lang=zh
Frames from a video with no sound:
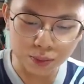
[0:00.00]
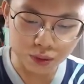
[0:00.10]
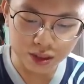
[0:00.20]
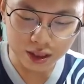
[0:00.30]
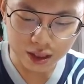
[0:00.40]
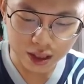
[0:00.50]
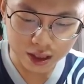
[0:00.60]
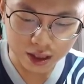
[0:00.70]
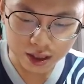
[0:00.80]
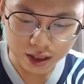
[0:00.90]
不过这里
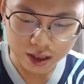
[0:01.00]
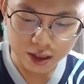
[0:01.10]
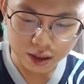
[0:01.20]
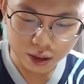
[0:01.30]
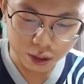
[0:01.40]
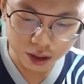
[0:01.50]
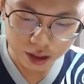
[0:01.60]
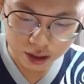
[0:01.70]
呢，就会